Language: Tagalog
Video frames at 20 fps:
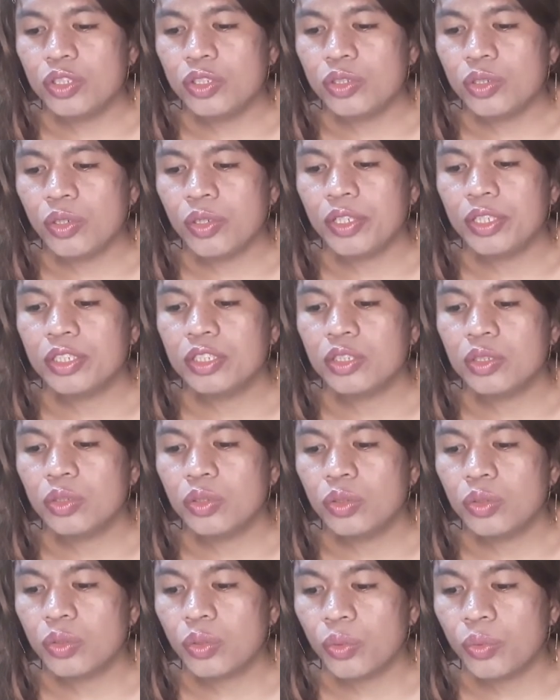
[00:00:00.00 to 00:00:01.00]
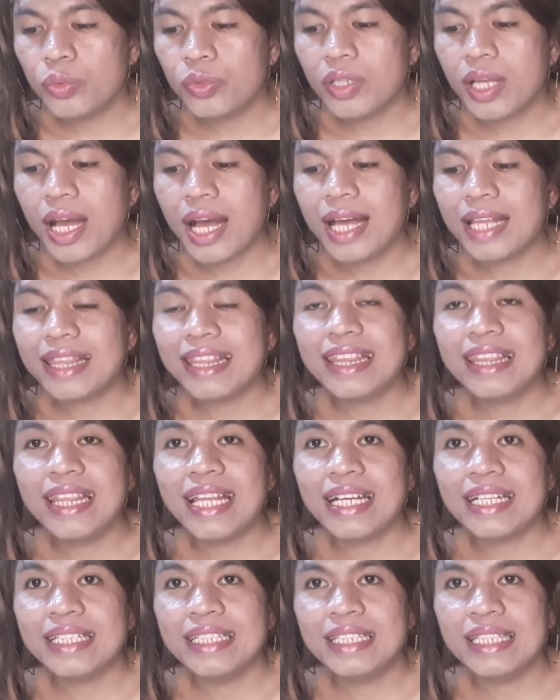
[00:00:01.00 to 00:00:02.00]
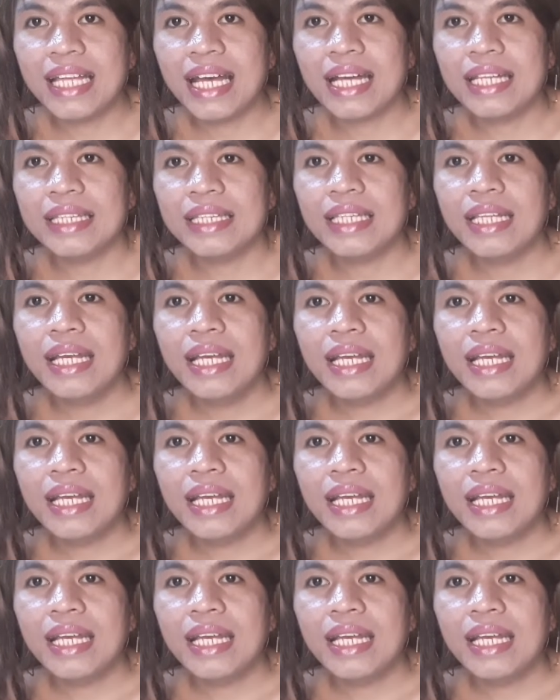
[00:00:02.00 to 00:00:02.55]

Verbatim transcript: short, throat at lagnat.